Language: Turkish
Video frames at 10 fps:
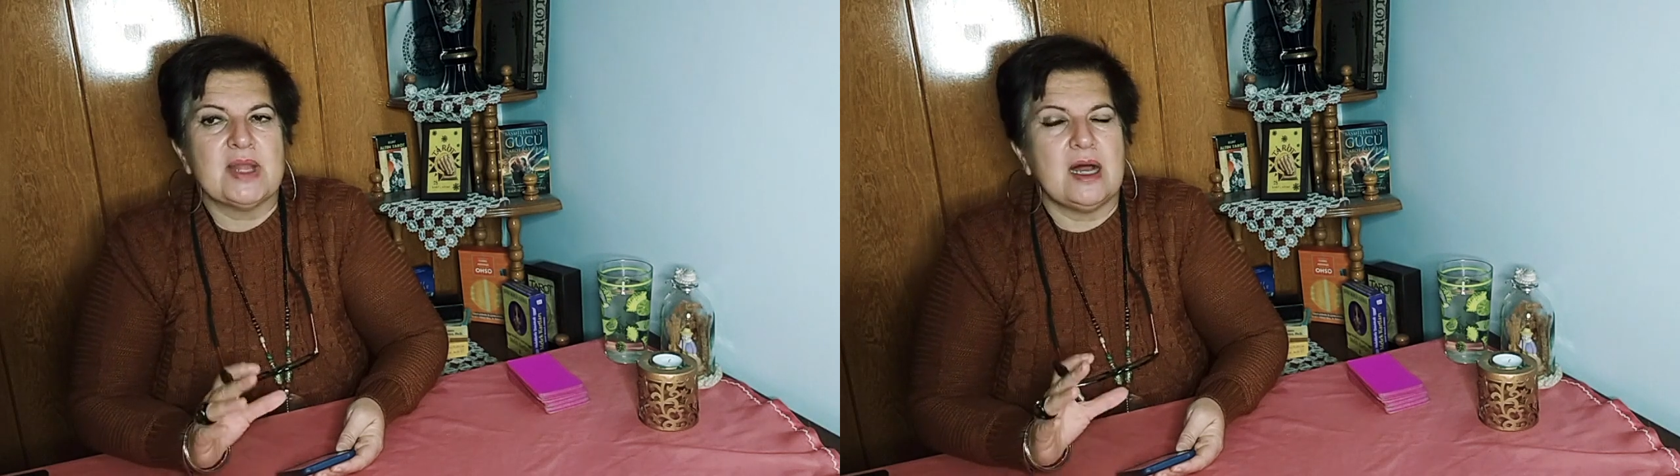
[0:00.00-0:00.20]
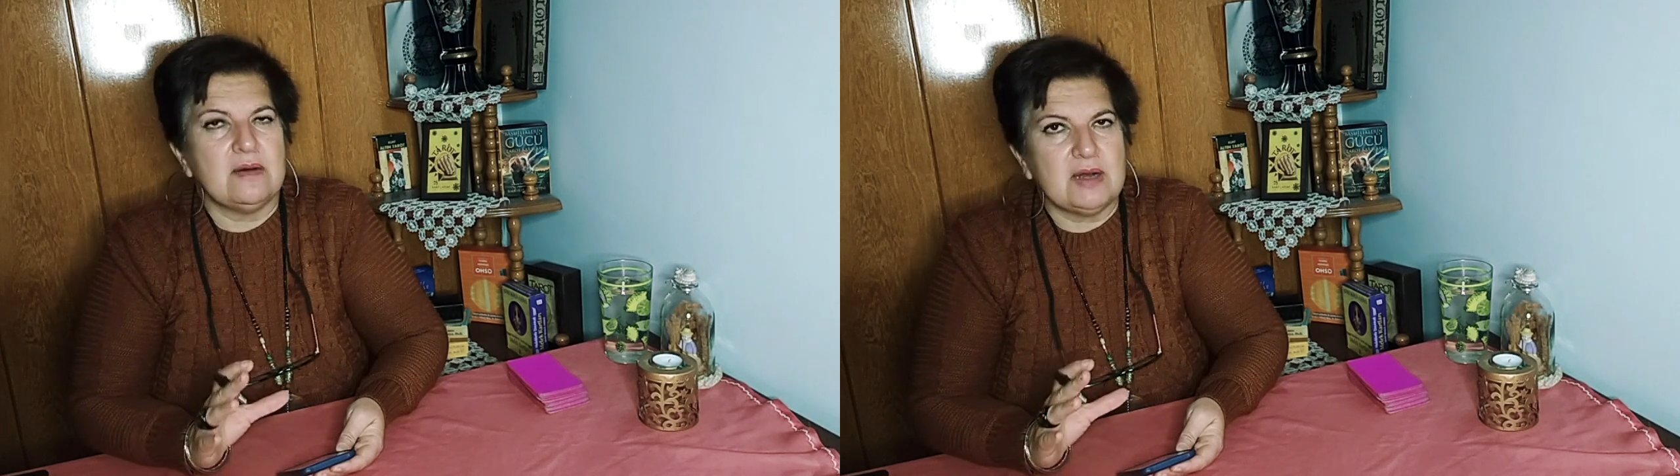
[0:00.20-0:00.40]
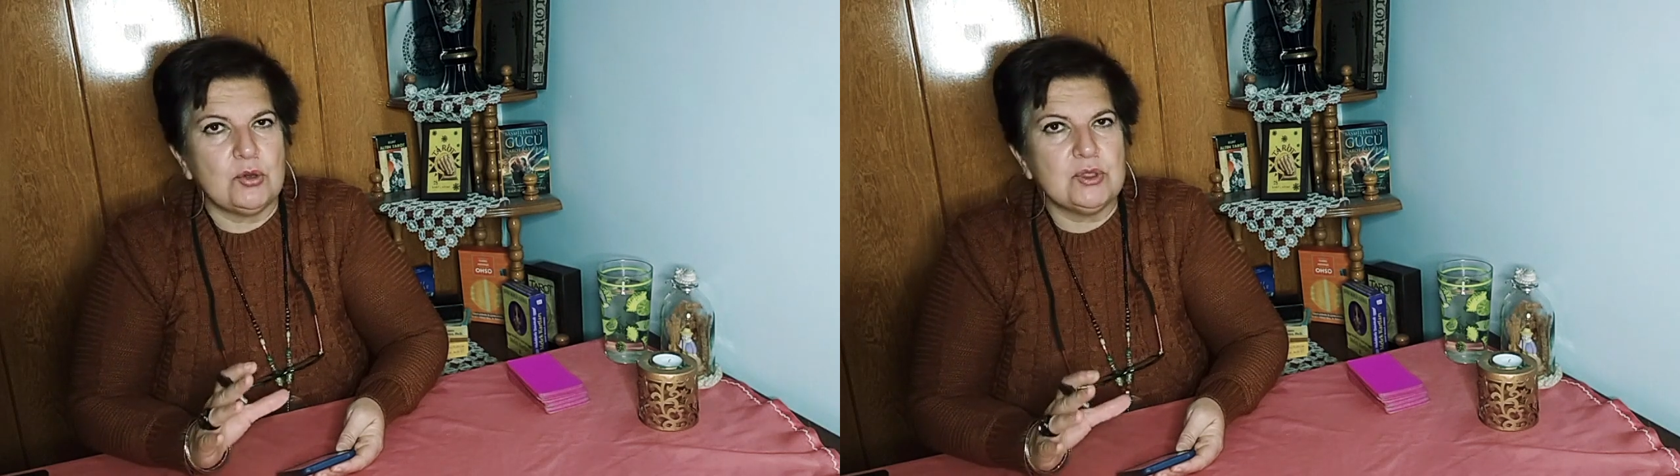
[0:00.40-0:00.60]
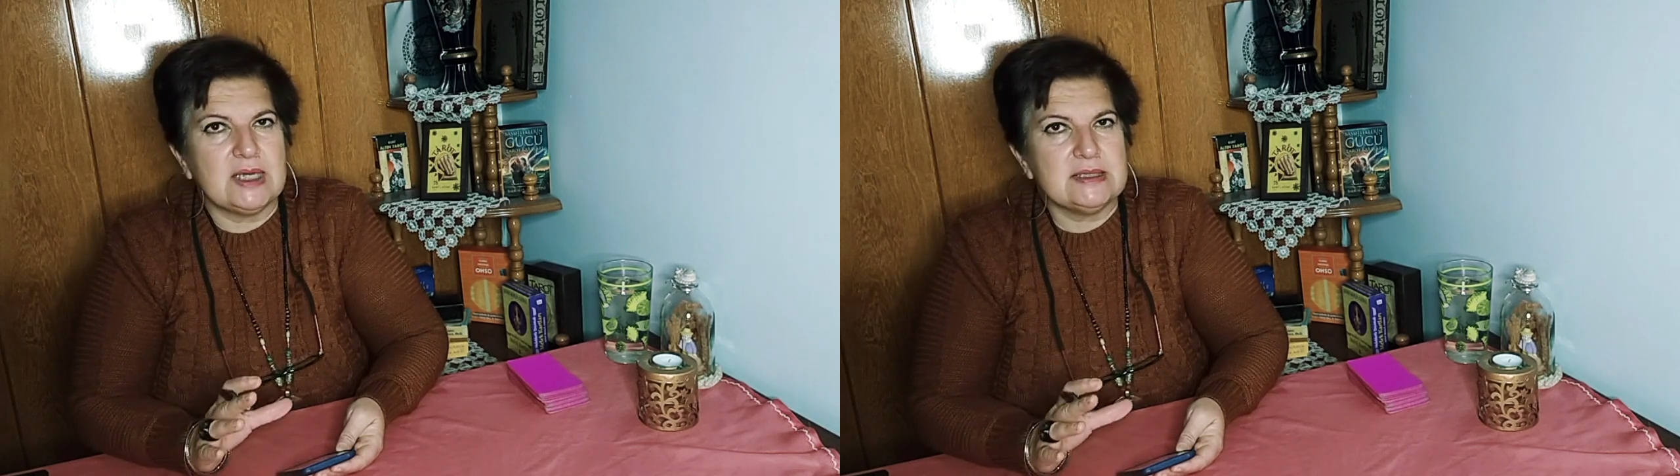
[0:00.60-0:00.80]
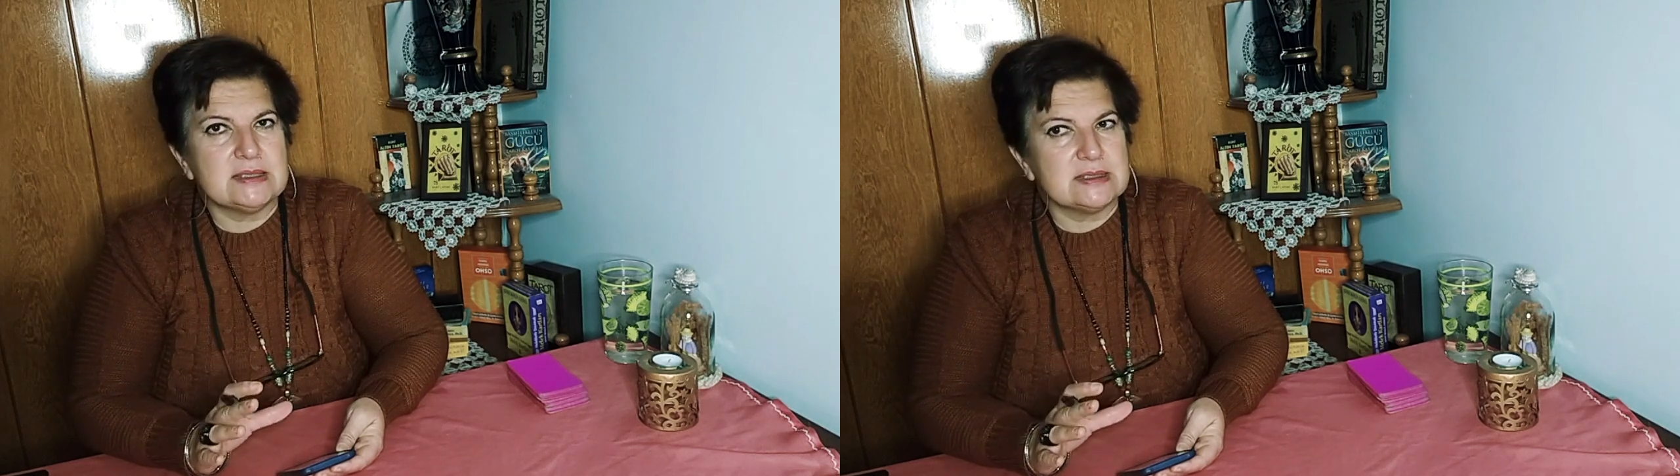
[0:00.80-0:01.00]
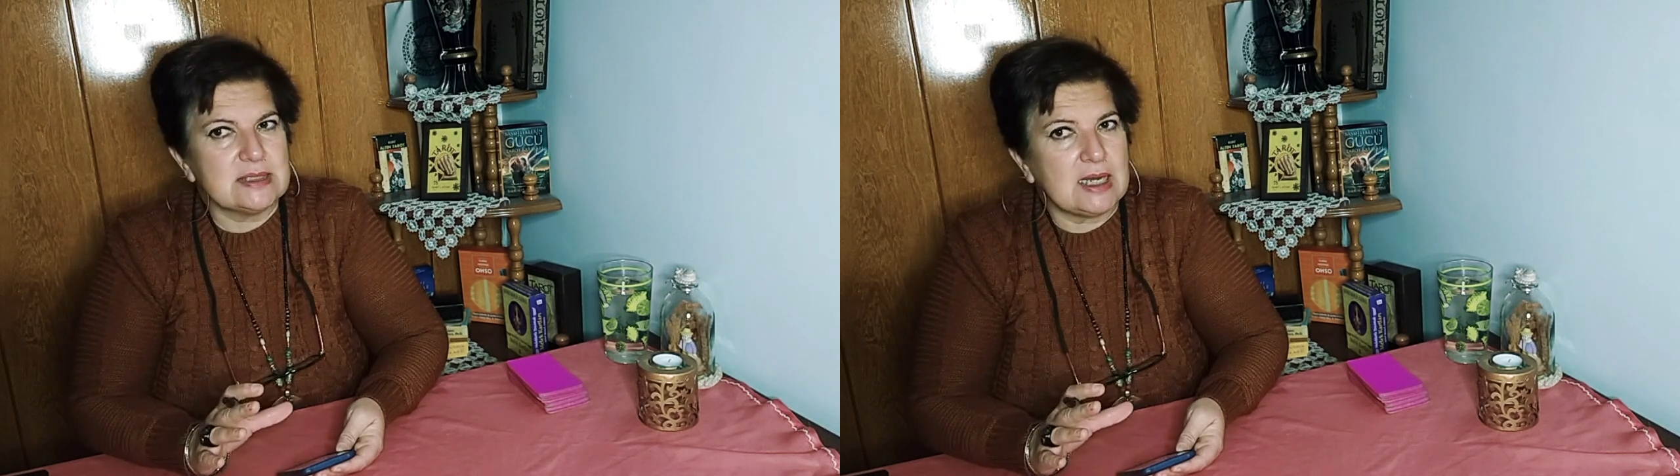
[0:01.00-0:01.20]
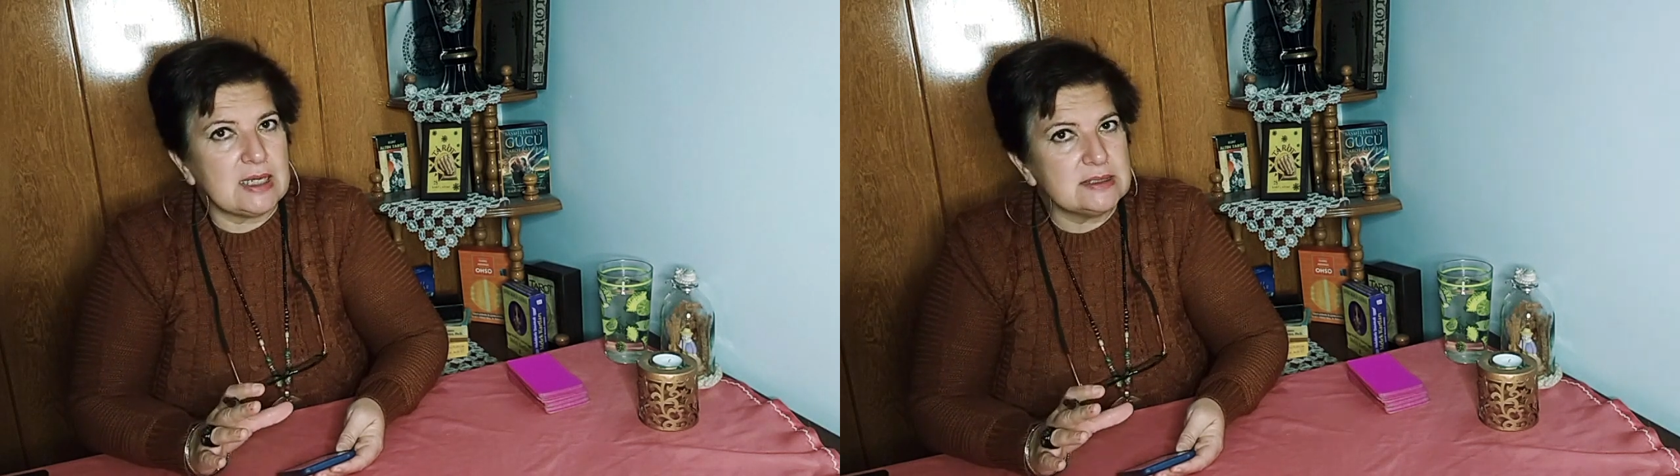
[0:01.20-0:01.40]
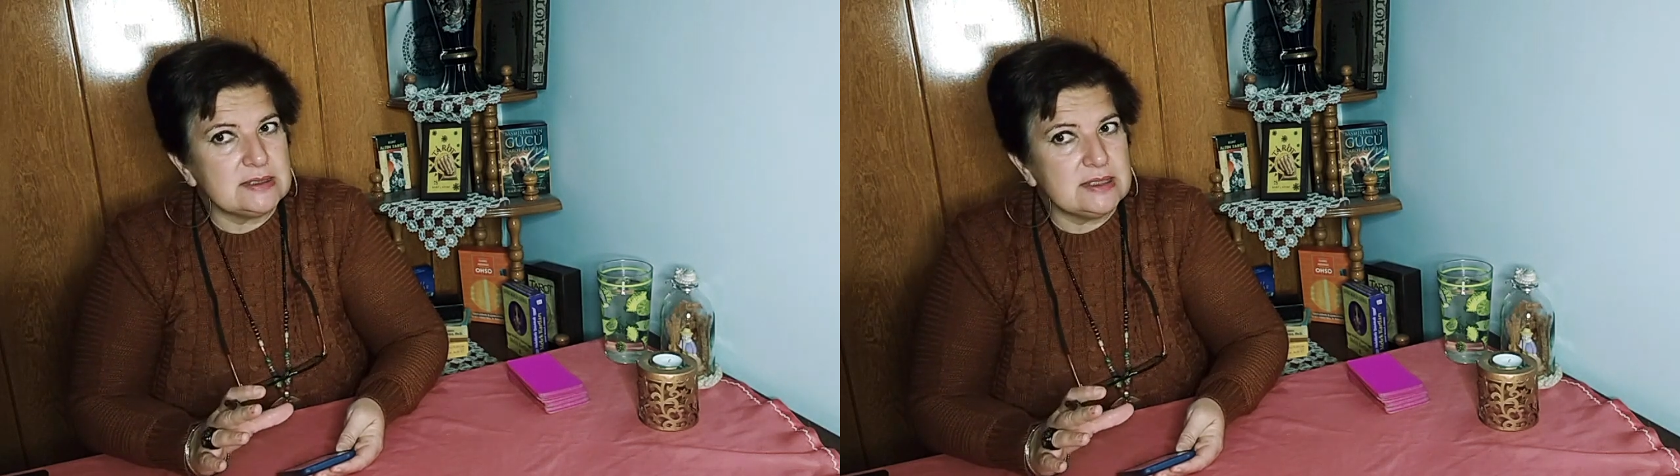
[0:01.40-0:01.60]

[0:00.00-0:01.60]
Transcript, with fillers: Hava olaylarında ani